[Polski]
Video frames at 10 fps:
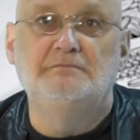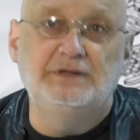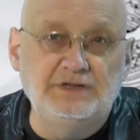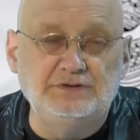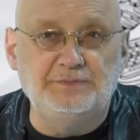
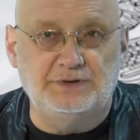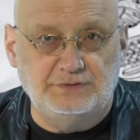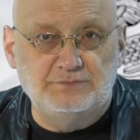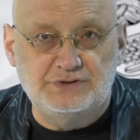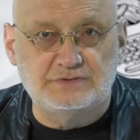Będę dopiero
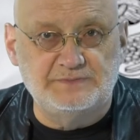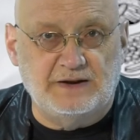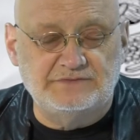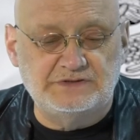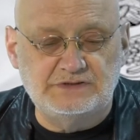to musiał
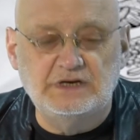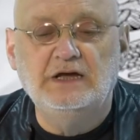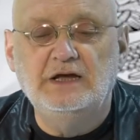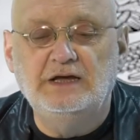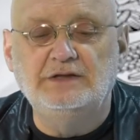sprawdzić.
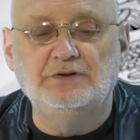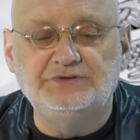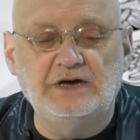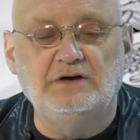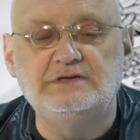No
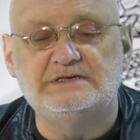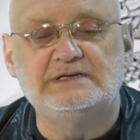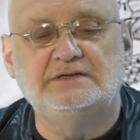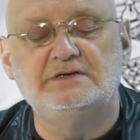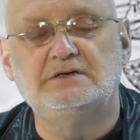tego
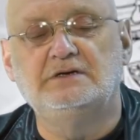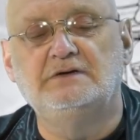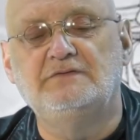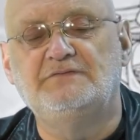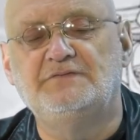niestety
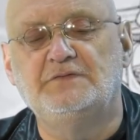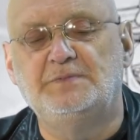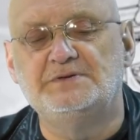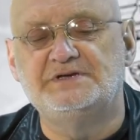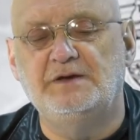y, w
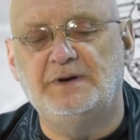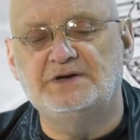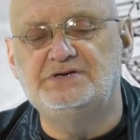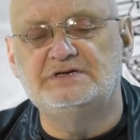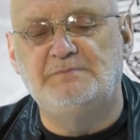polskiej
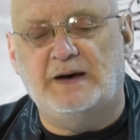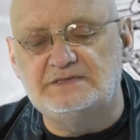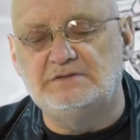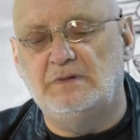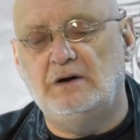prasie jest
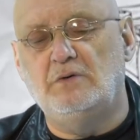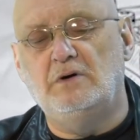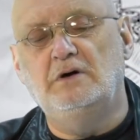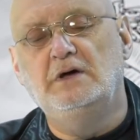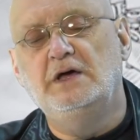bardzo
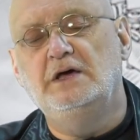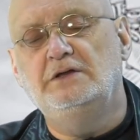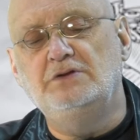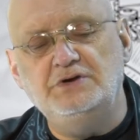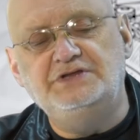mało.
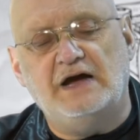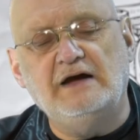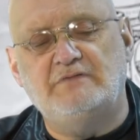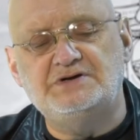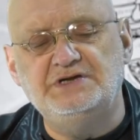No i
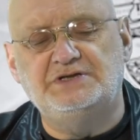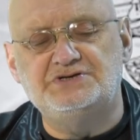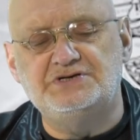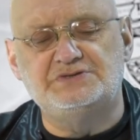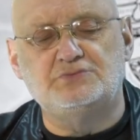taka właśnie
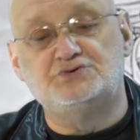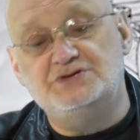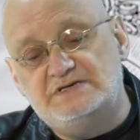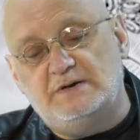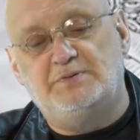też jest
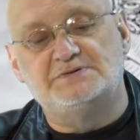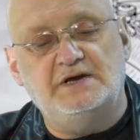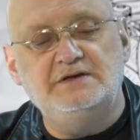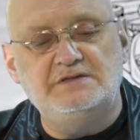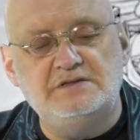różnica,
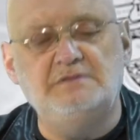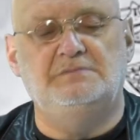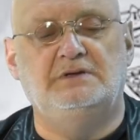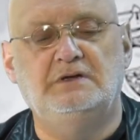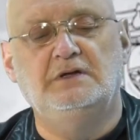poza
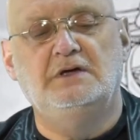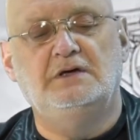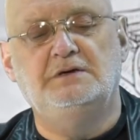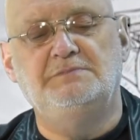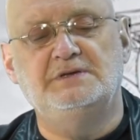innymi,
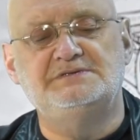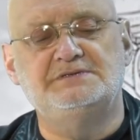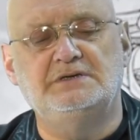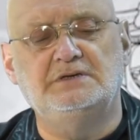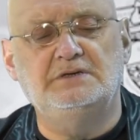y, między
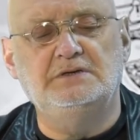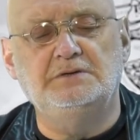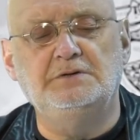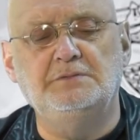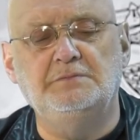
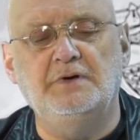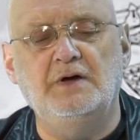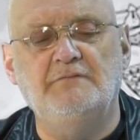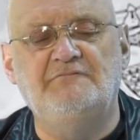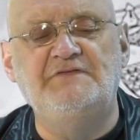y,
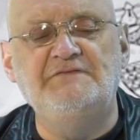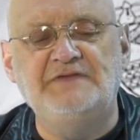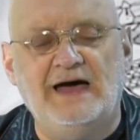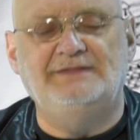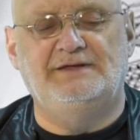
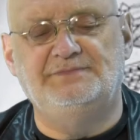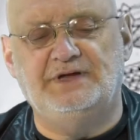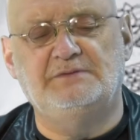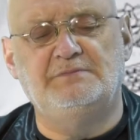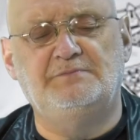wywiadem,
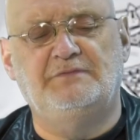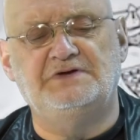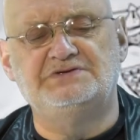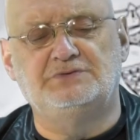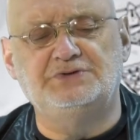tak bym
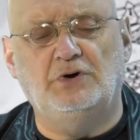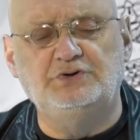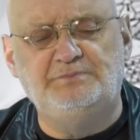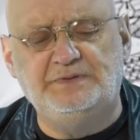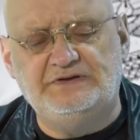powiedział, czy
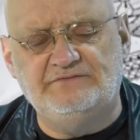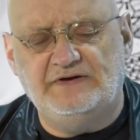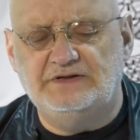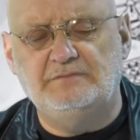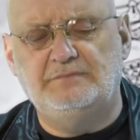
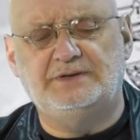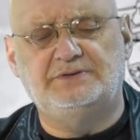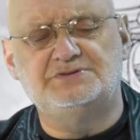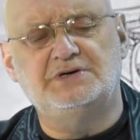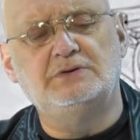odpytywaniem
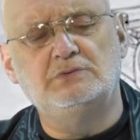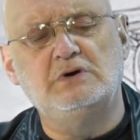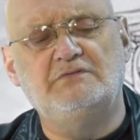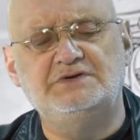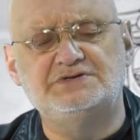Bartosza
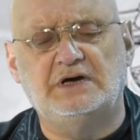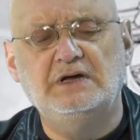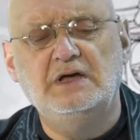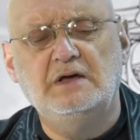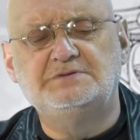Arłukowicza
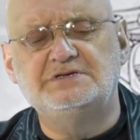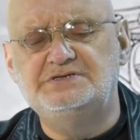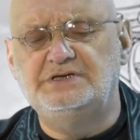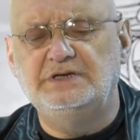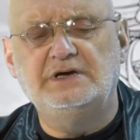przez
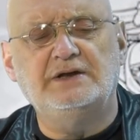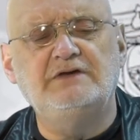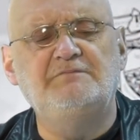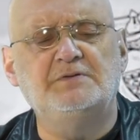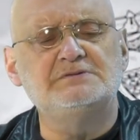
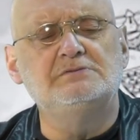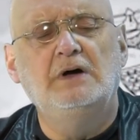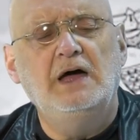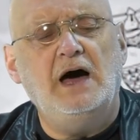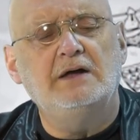dziennikarki wprost,
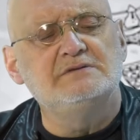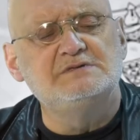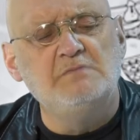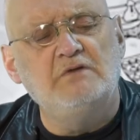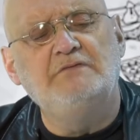a
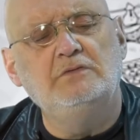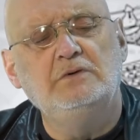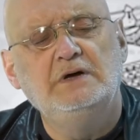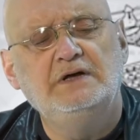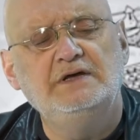
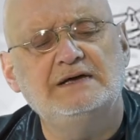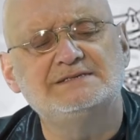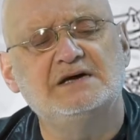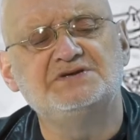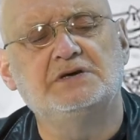rozmową
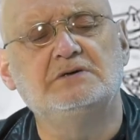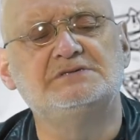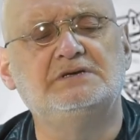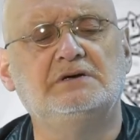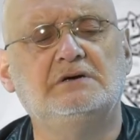Jacka
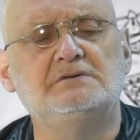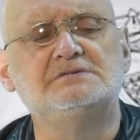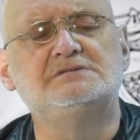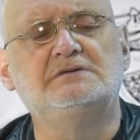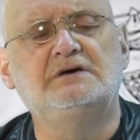Żakowskiego
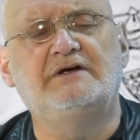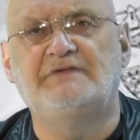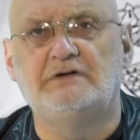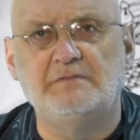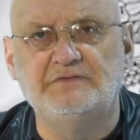z
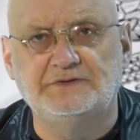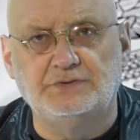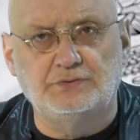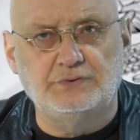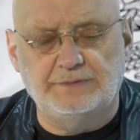Rafałem
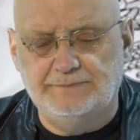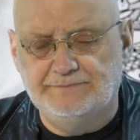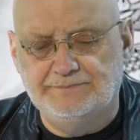Chwedorukiem.